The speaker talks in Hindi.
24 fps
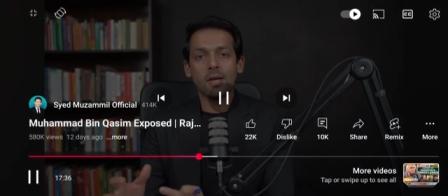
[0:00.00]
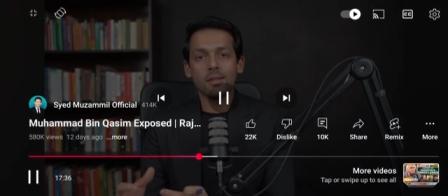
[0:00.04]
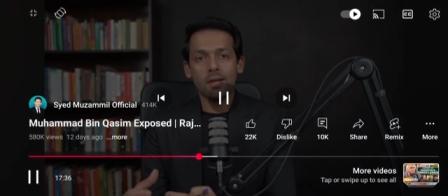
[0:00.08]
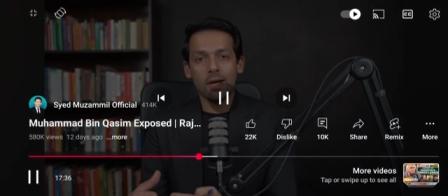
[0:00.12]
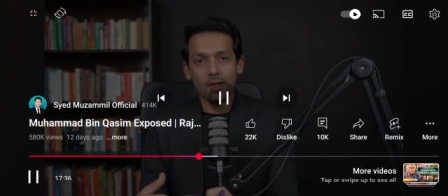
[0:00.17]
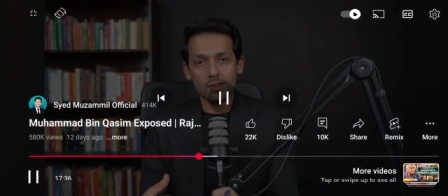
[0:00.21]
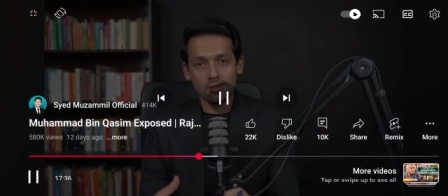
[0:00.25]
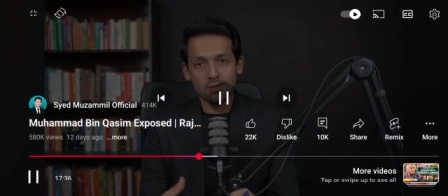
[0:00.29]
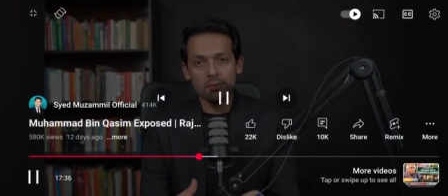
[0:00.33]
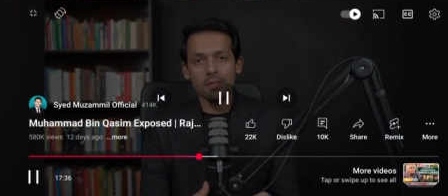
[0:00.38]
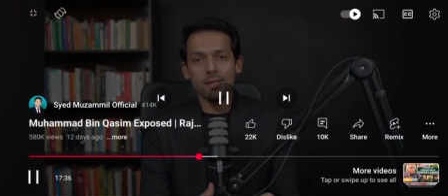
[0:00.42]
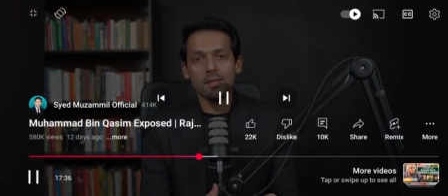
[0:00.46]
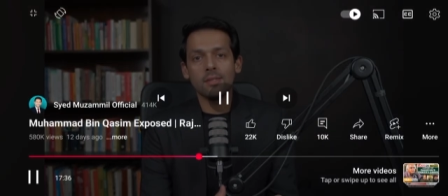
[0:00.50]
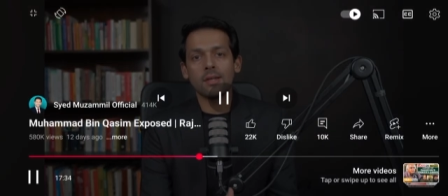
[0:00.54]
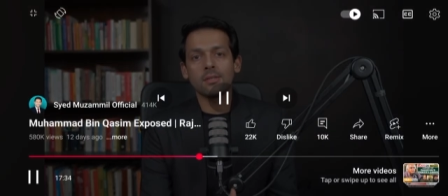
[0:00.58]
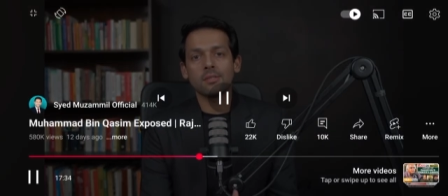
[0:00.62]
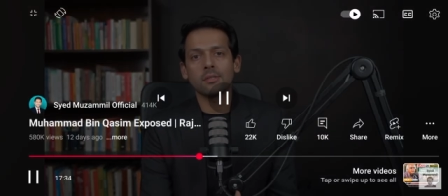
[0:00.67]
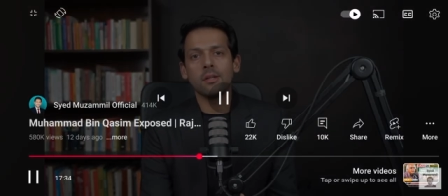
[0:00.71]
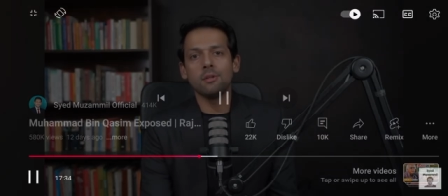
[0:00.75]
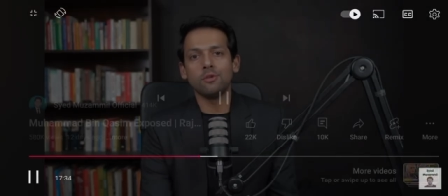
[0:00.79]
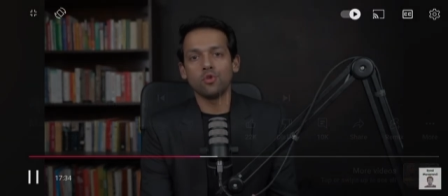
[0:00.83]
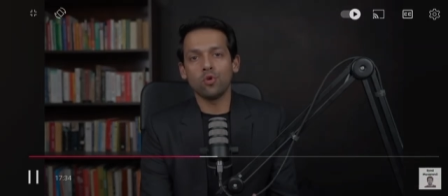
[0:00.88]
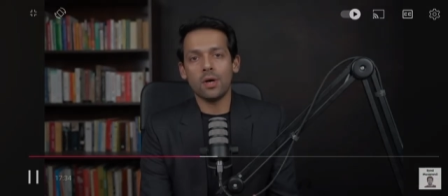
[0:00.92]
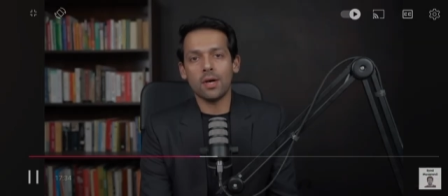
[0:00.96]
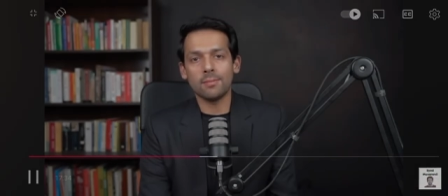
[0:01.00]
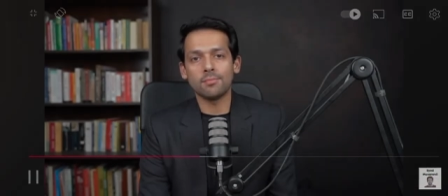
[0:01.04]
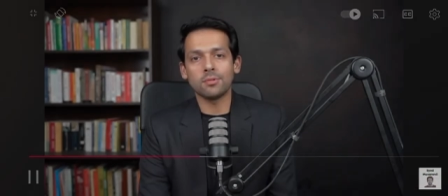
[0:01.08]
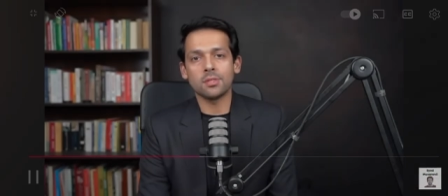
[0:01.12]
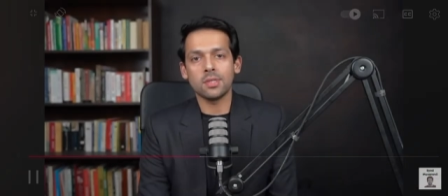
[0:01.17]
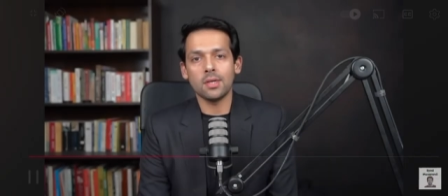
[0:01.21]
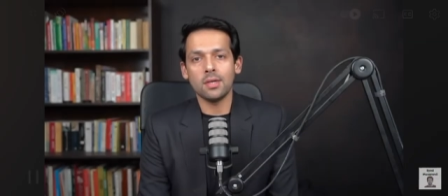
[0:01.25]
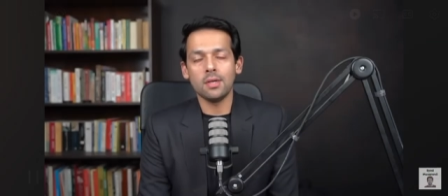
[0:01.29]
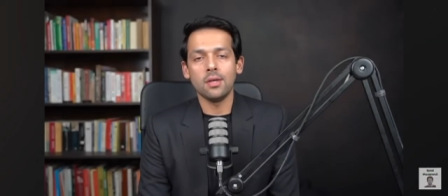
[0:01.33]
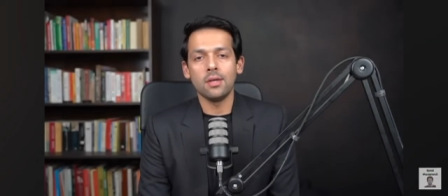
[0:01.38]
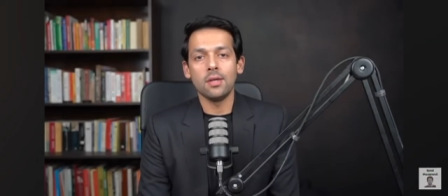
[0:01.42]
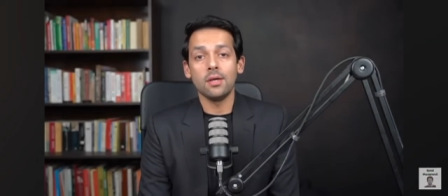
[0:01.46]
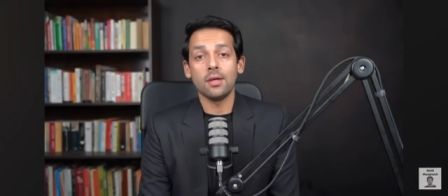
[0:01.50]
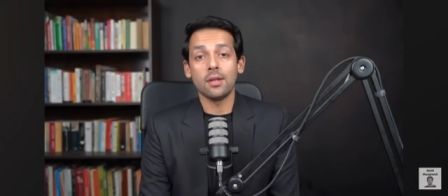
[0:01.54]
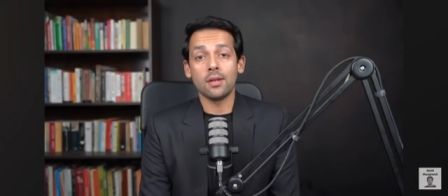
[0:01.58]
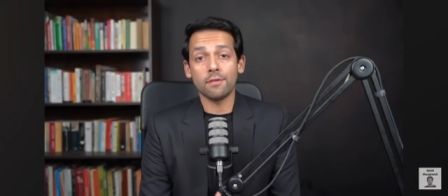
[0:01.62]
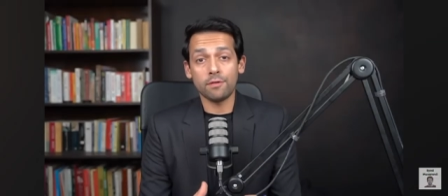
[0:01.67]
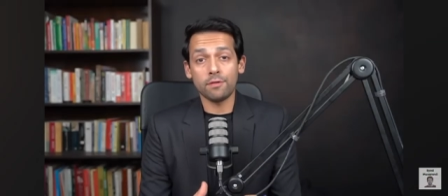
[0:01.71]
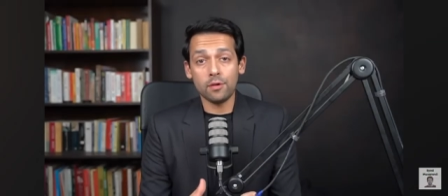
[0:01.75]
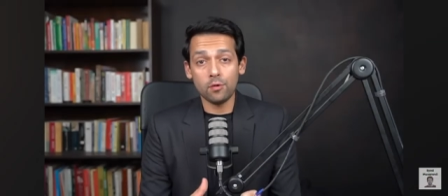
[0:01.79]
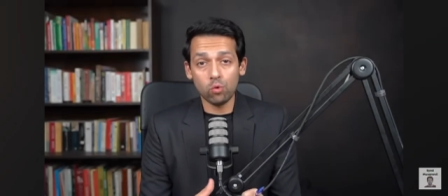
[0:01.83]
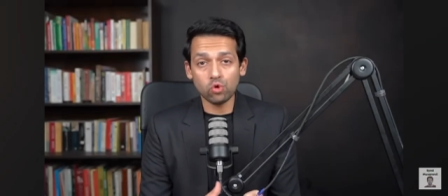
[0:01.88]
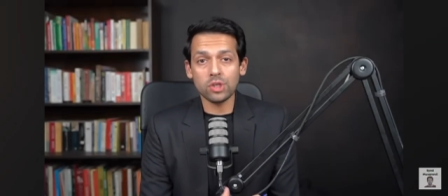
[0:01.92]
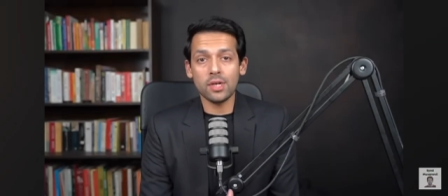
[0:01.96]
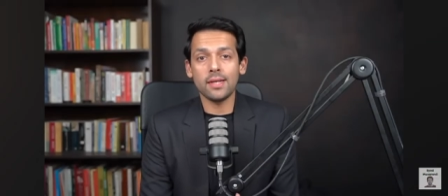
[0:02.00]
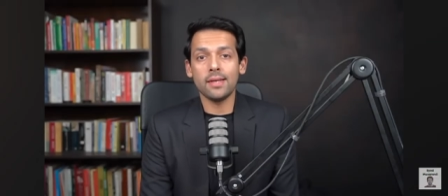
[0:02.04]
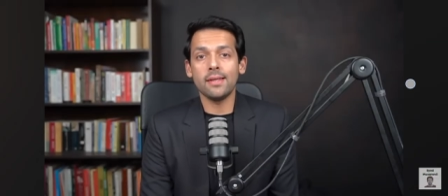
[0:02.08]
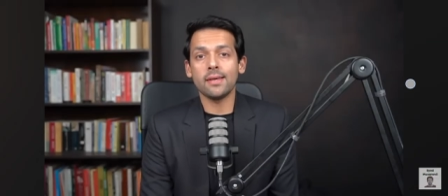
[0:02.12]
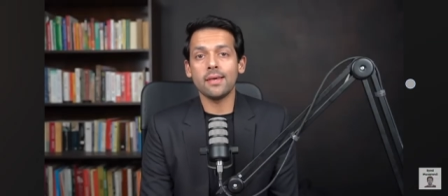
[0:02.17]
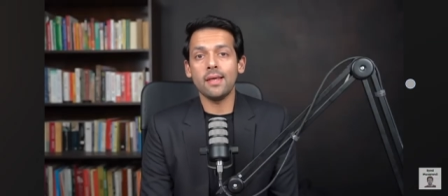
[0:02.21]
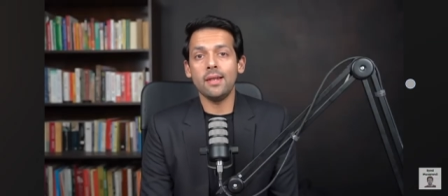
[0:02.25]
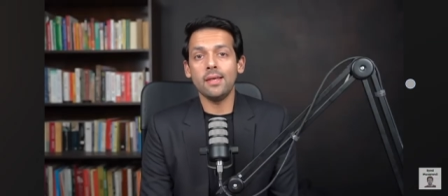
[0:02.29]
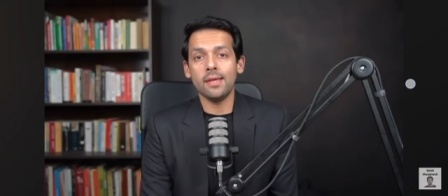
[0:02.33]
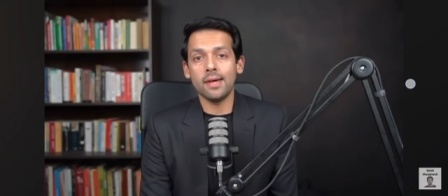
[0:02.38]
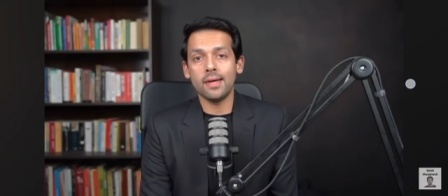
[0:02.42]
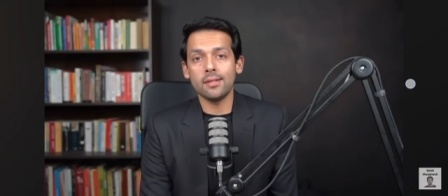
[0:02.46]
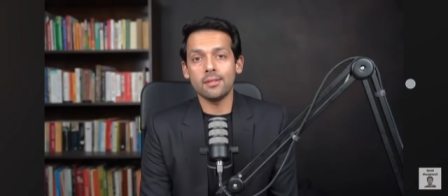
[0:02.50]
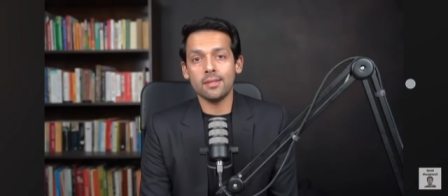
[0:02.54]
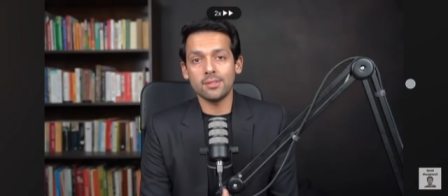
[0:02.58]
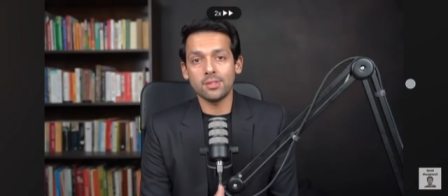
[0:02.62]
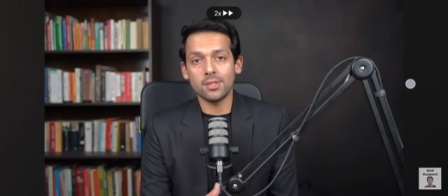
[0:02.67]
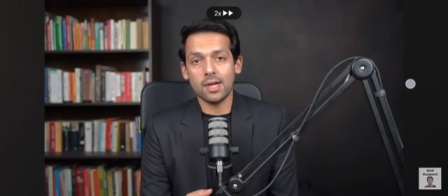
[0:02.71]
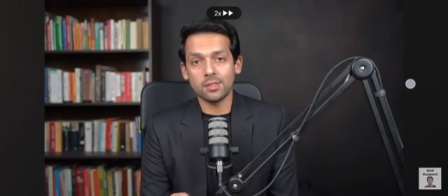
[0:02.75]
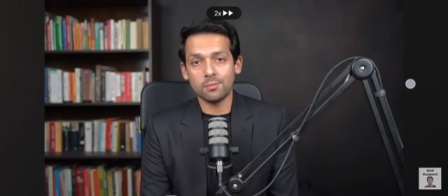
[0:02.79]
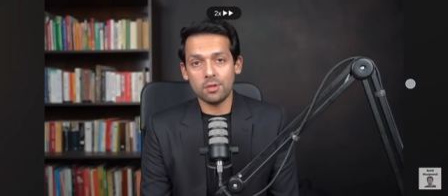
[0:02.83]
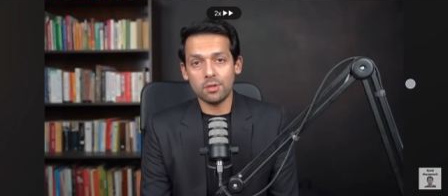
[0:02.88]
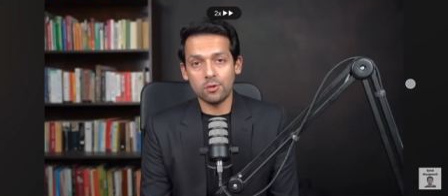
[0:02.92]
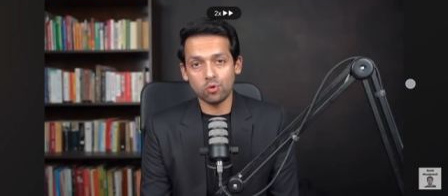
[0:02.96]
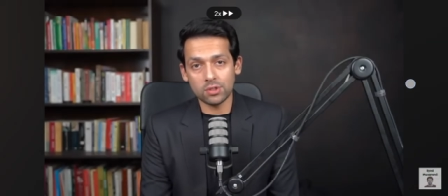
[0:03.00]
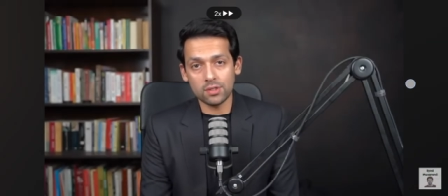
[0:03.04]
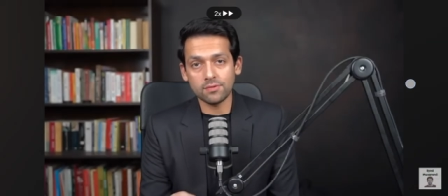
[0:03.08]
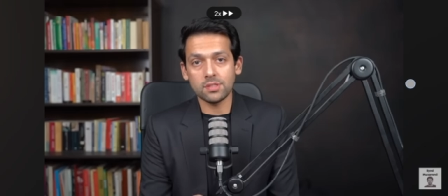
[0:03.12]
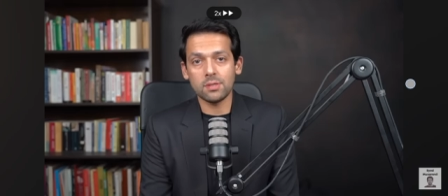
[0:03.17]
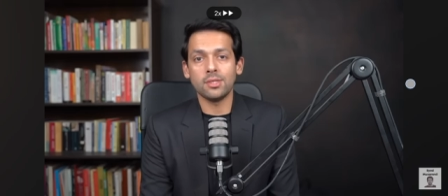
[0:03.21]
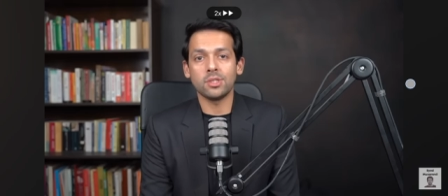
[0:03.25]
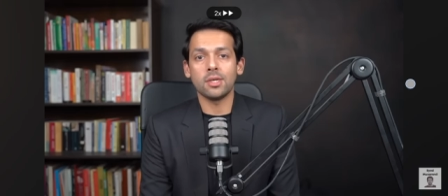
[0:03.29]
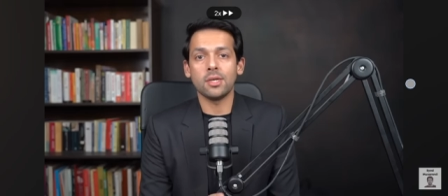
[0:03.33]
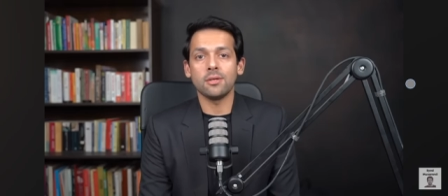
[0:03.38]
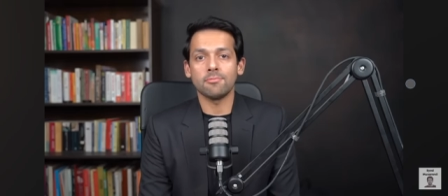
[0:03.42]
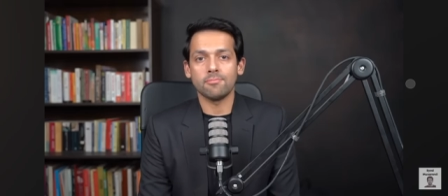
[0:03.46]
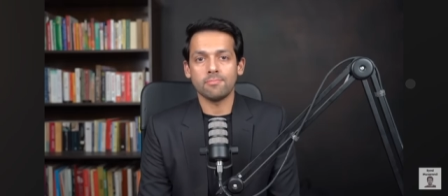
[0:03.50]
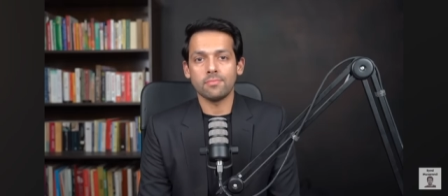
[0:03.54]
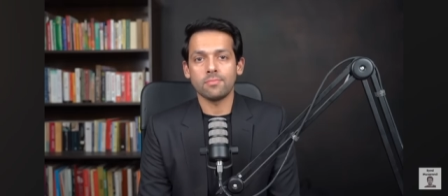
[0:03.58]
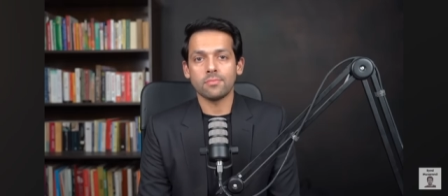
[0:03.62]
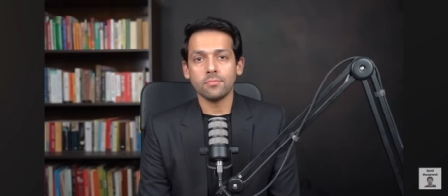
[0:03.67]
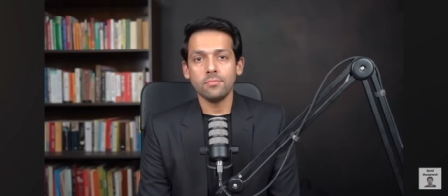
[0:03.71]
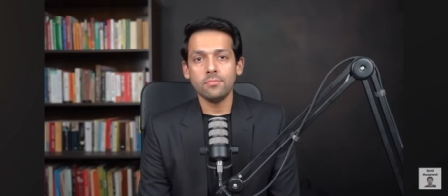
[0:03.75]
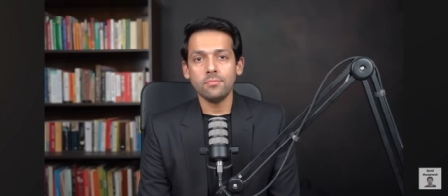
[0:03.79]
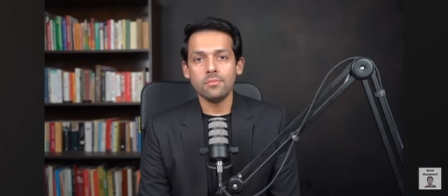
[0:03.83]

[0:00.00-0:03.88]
सादात थे दरअसल जो अरब से रिफ्यूज लेने के लिए आए थे अजाज बिन यूसफ से बच के